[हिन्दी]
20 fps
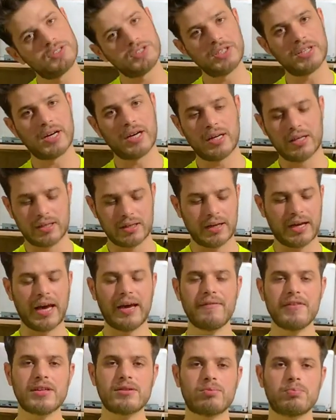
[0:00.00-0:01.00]
जी हाँ
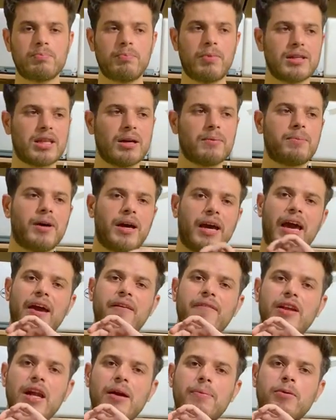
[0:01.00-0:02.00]
हैवी मतलब
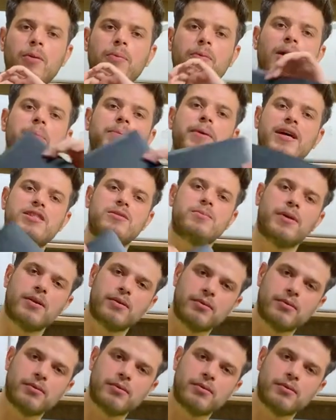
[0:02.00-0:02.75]
हैवी लैपटॉप कम प्राइस